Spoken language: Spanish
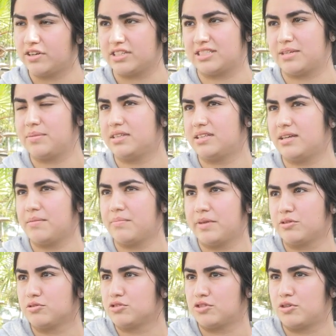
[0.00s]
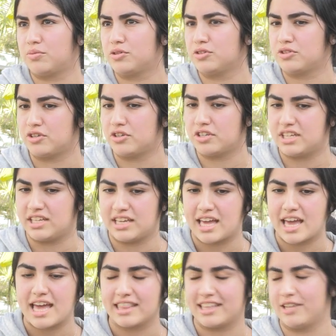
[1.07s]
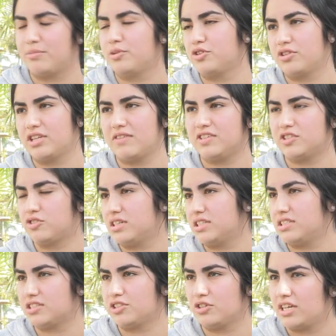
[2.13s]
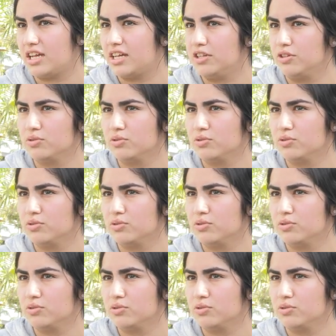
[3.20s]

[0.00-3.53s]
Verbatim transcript: Y honestamente me gustó un montón y tiene un montón de visualizaciones en